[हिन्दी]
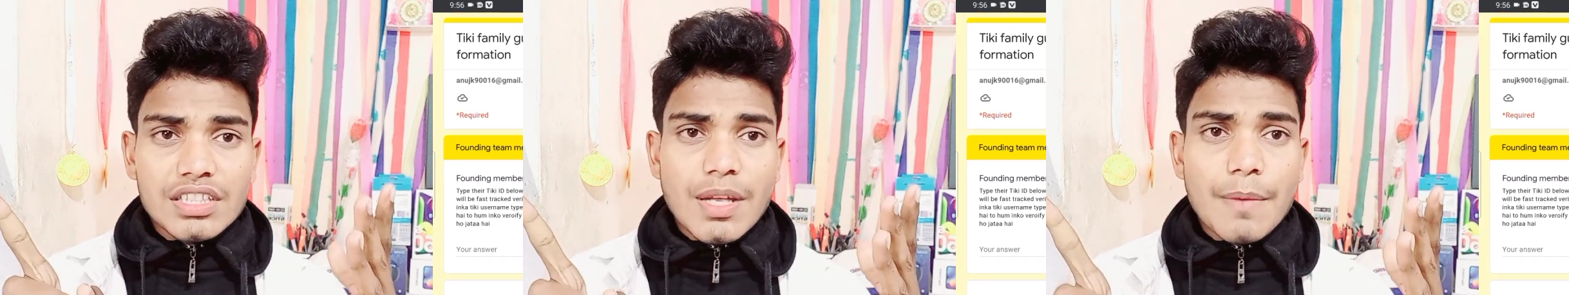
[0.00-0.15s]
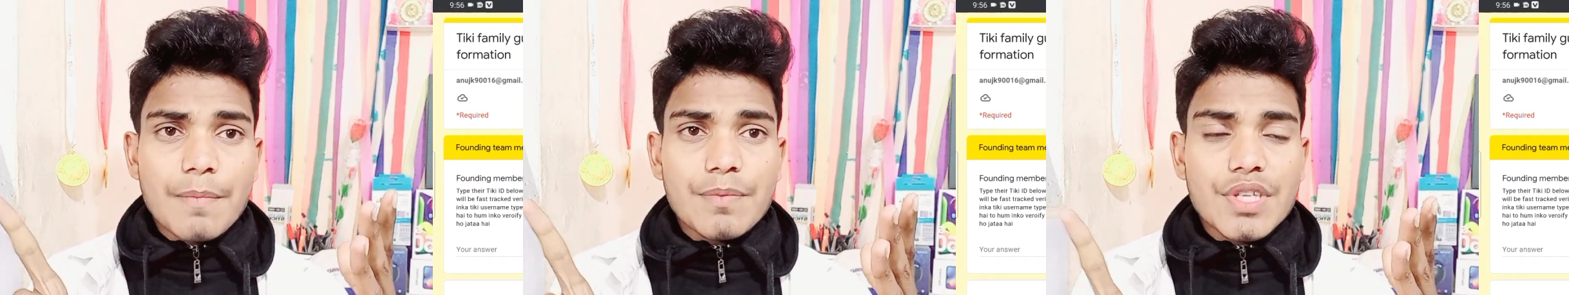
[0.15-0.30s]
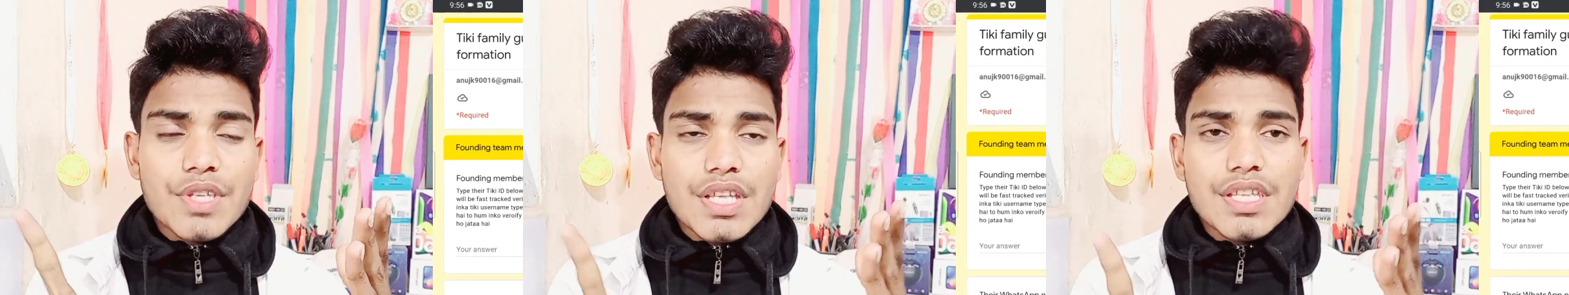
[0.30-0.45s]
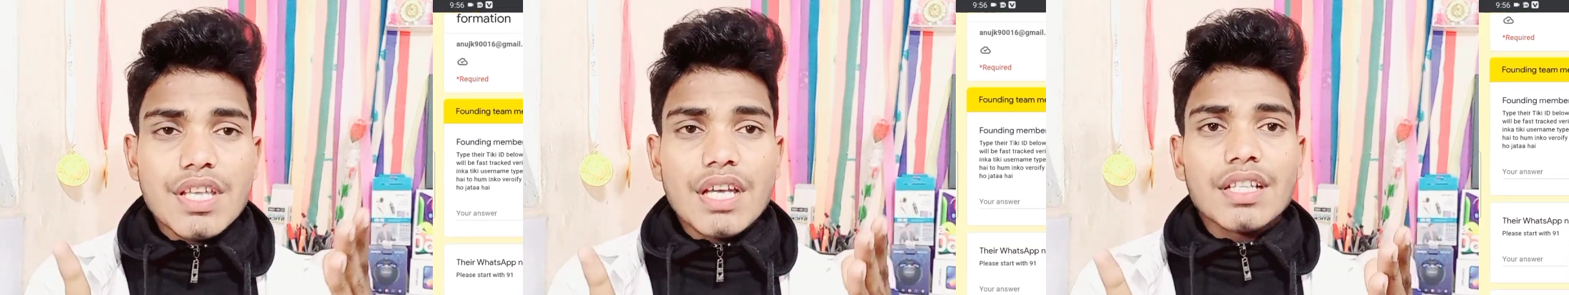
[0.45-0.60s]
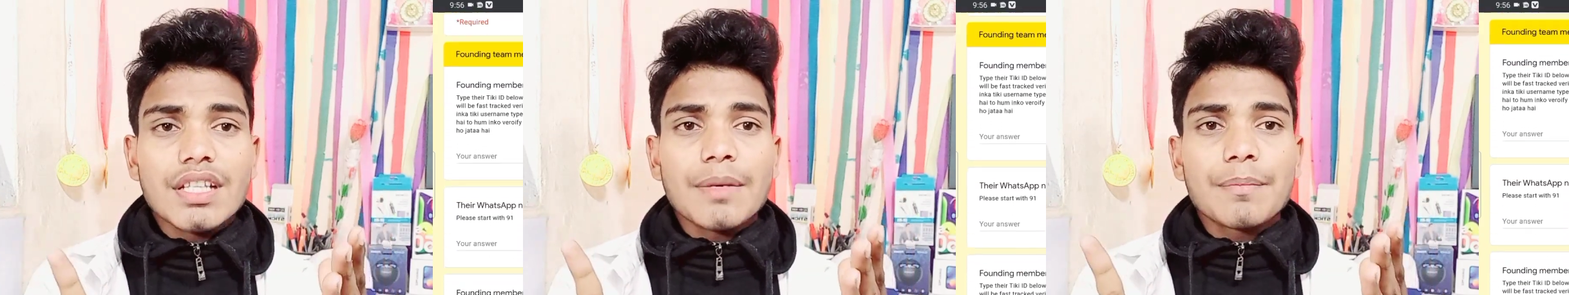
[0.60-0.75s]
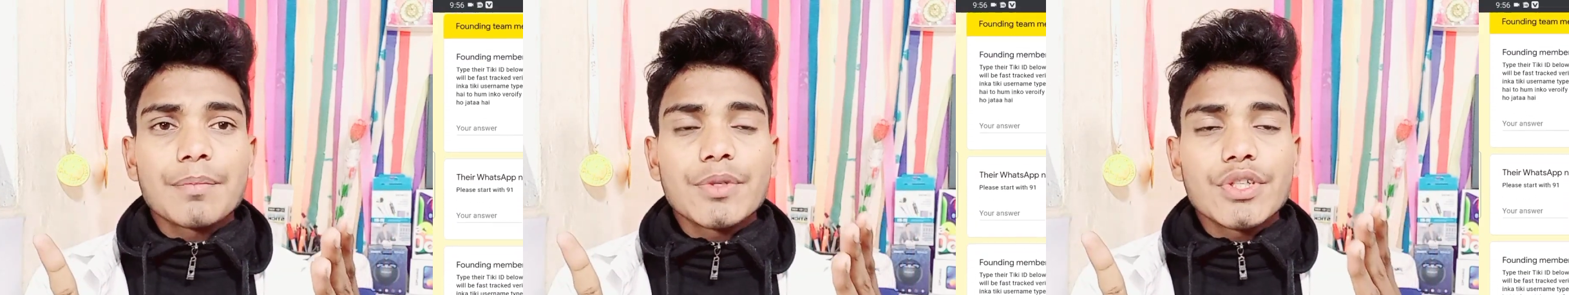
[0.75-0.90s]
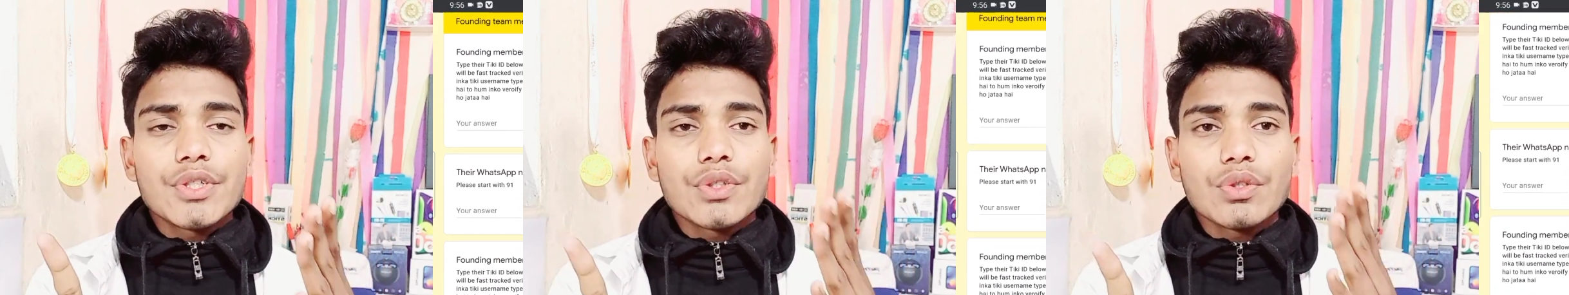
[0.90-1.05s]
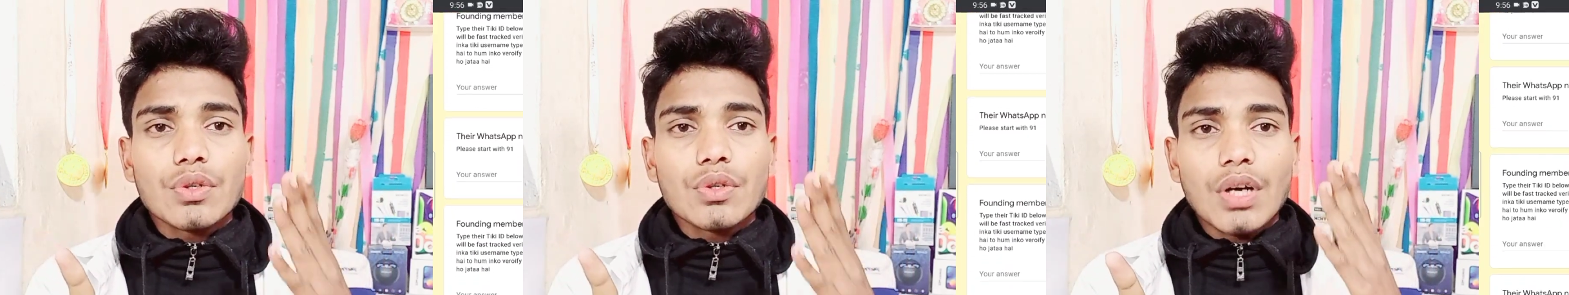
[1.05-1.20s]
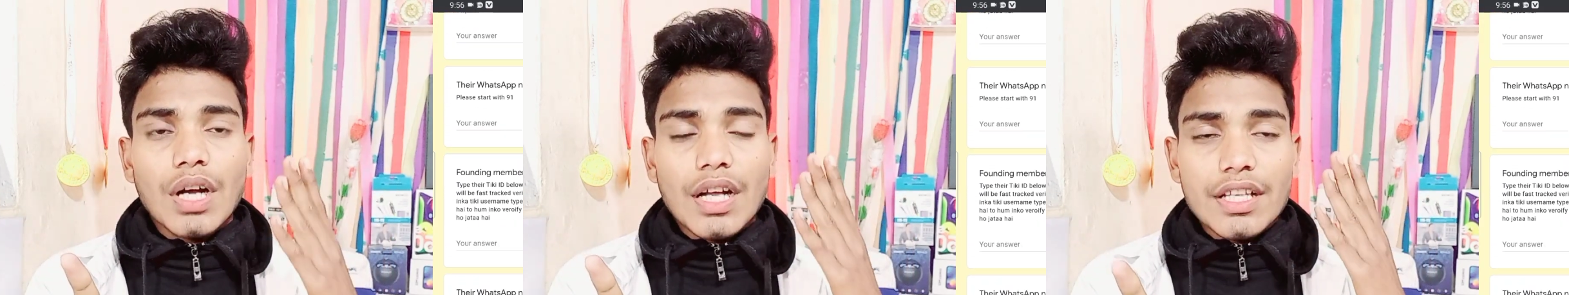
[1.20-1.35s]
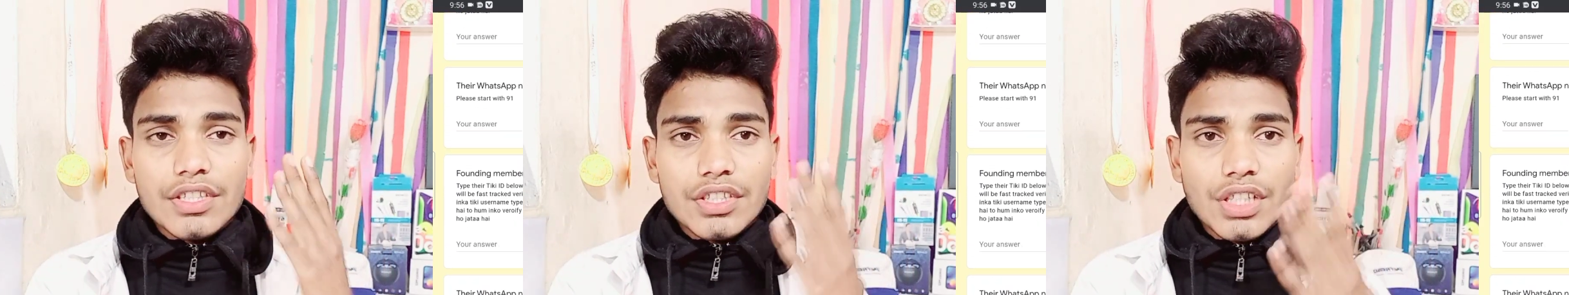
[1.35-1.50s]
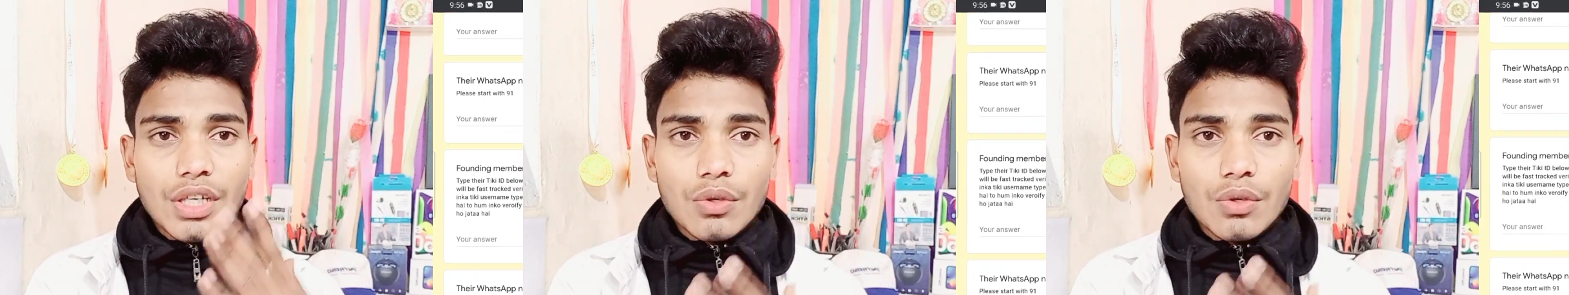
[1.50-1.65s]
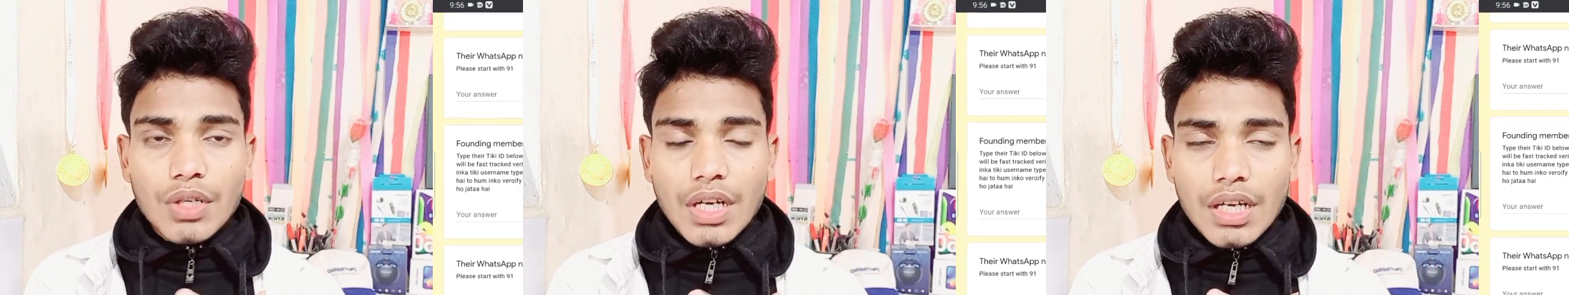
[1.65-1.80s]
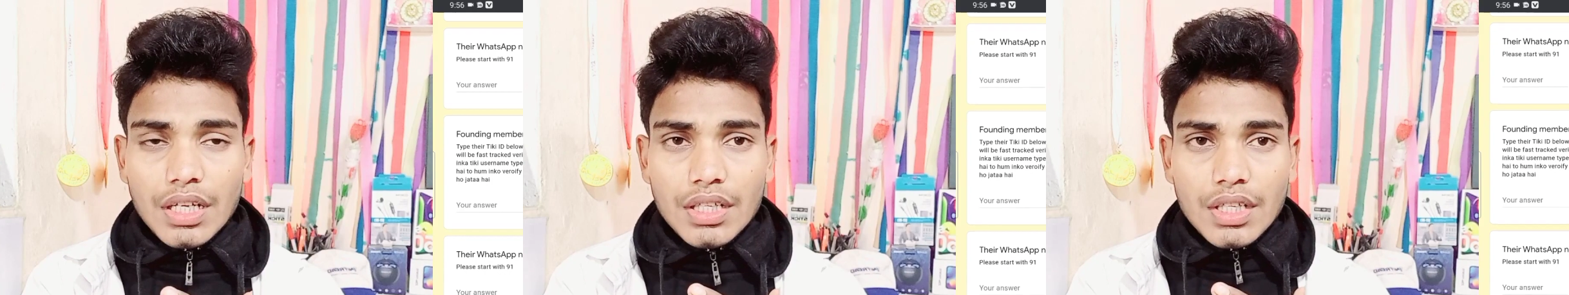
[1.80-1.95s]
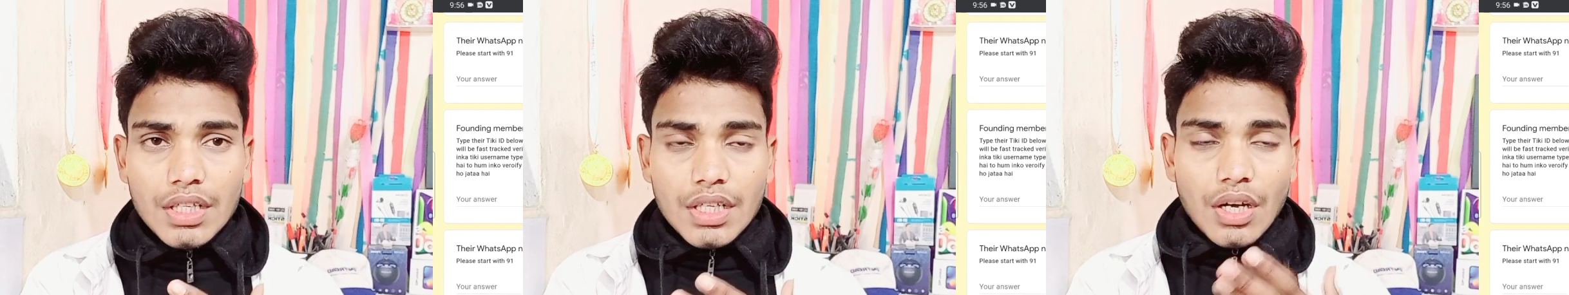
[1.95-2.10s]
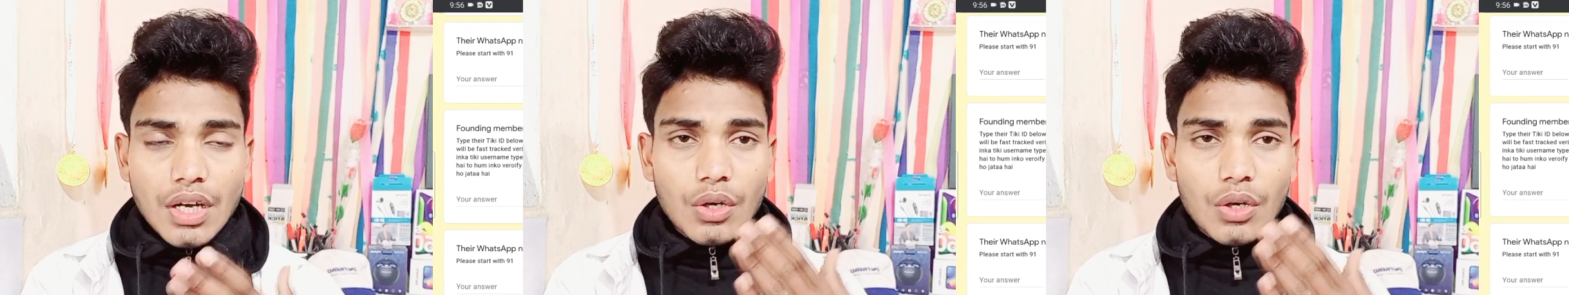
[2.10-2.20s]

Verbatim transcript: सबसे ज़्यादा वीडियो अच्छा होगा